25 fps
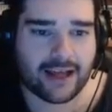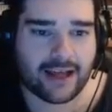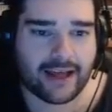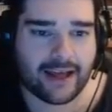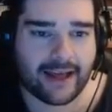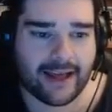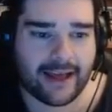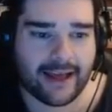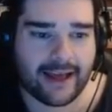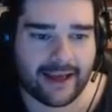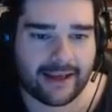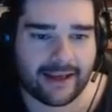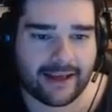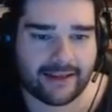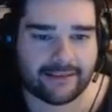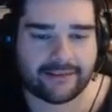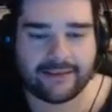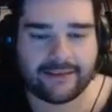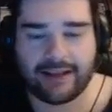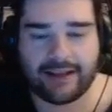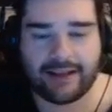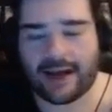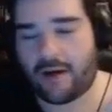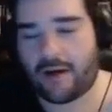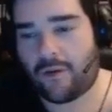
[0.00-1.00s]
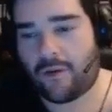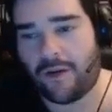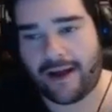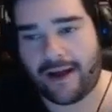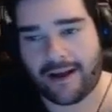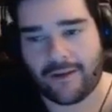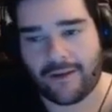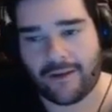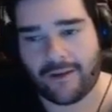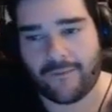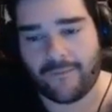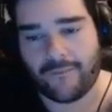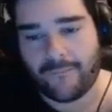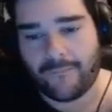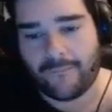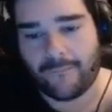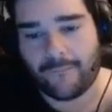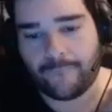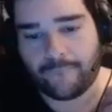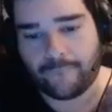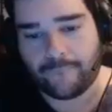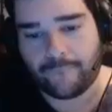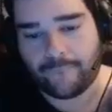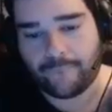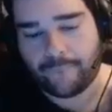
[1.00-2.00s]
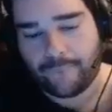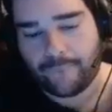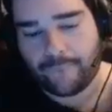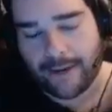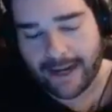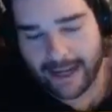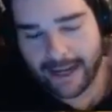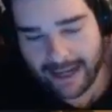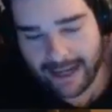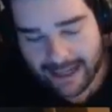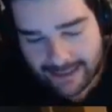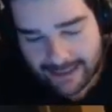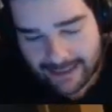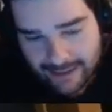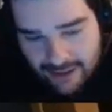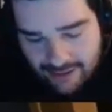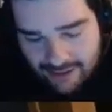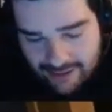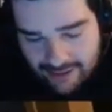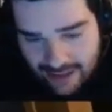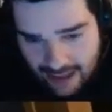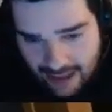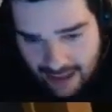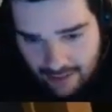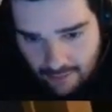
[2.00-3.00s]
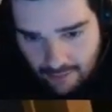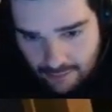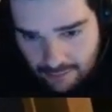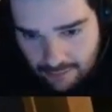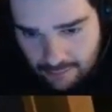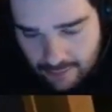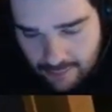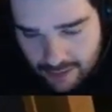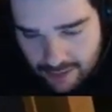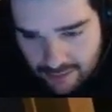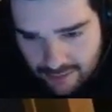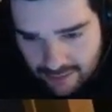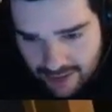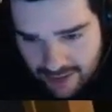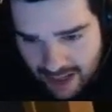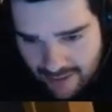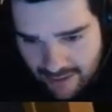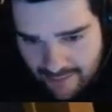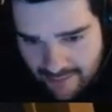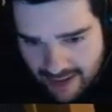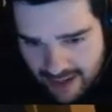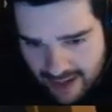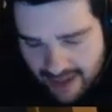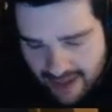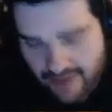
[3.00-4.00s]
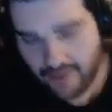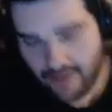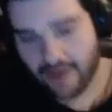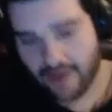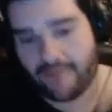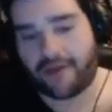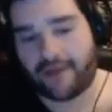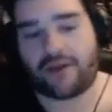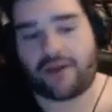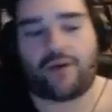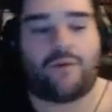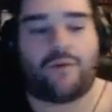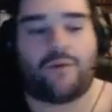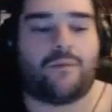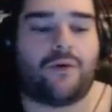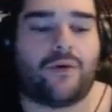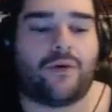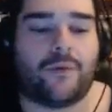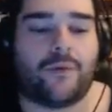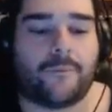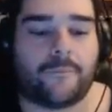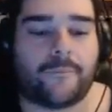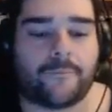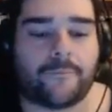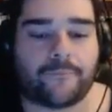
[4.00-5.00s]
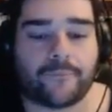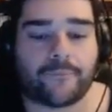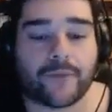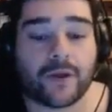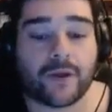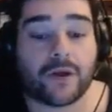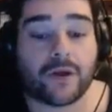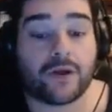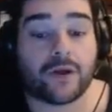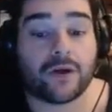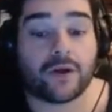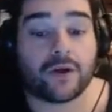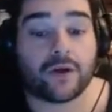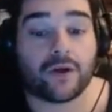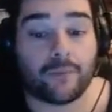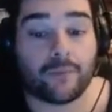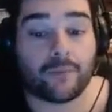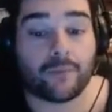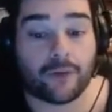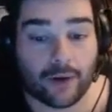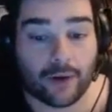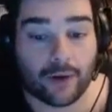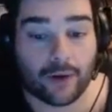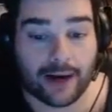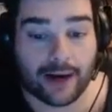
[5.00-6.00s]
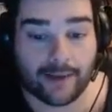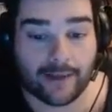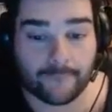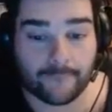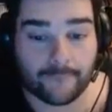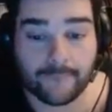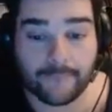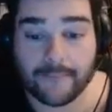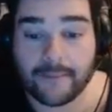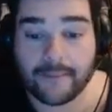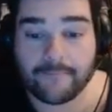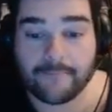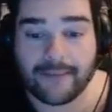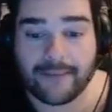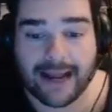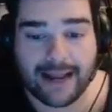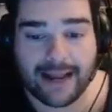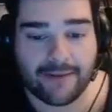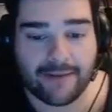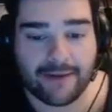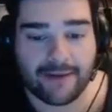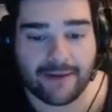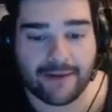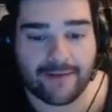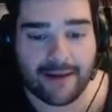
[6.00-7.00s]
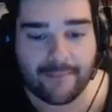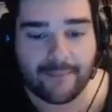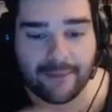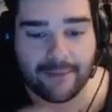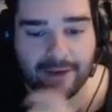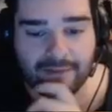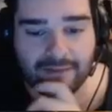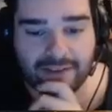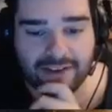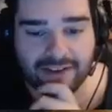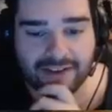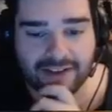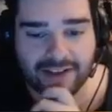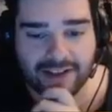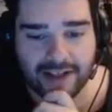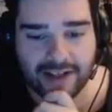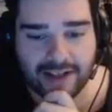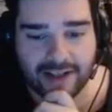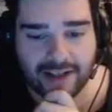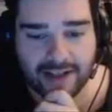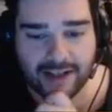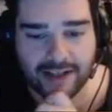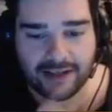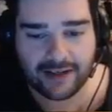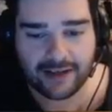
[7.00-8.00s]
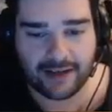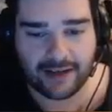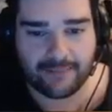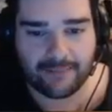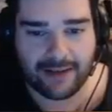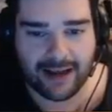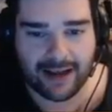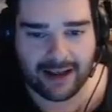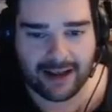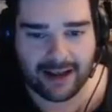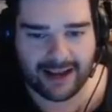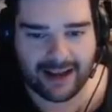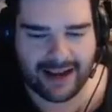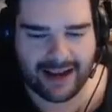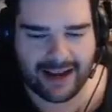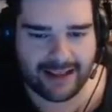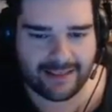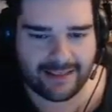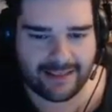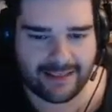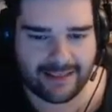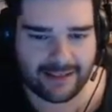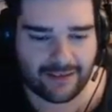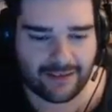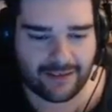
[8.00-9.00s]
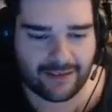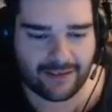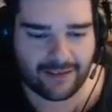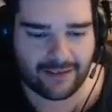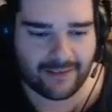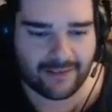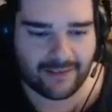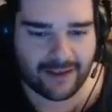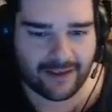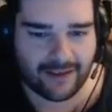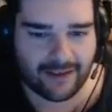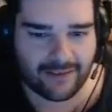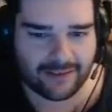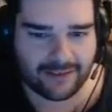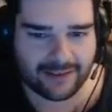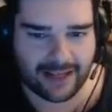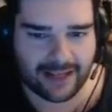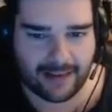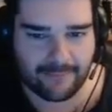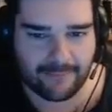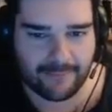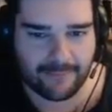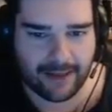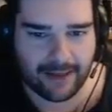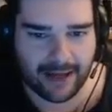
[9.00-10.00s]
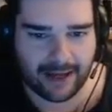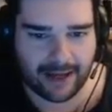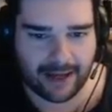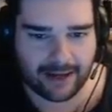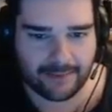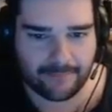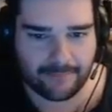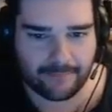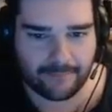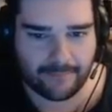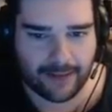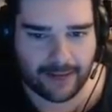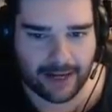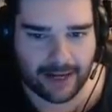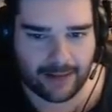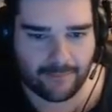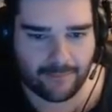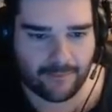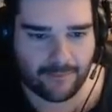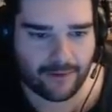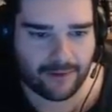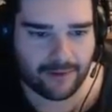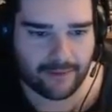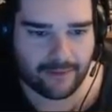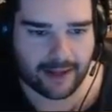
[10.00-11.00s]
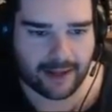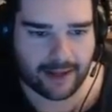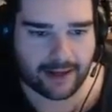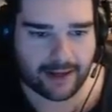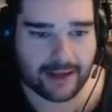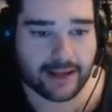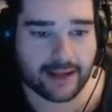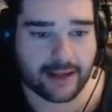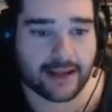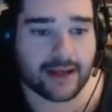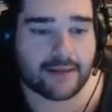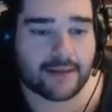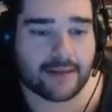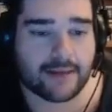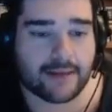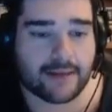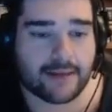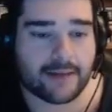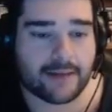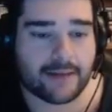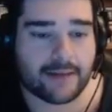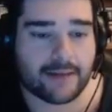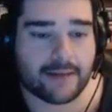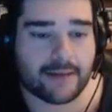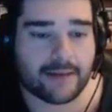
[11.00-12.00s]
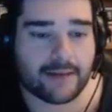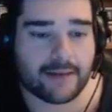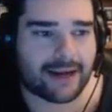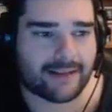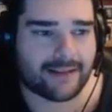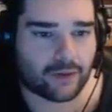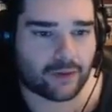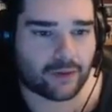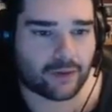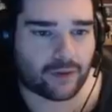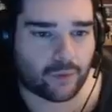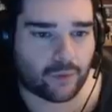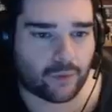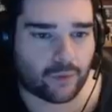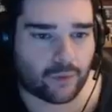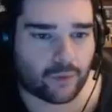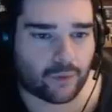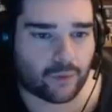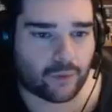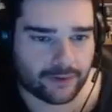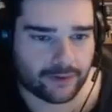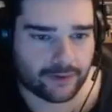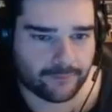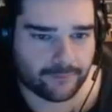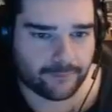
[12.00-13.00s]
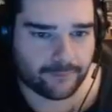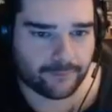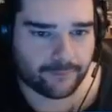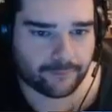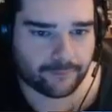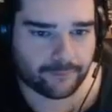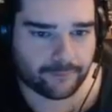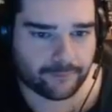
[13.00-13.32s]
eh, si hago algo para Katisha o bueno, ya veré yo. A ver cómo cómo lo hago. Vale, muy bien, profesión. Vale, qué narices, lo que te quiero es cambiar. Vale, muy bien. Voy a cambiarte de atuendo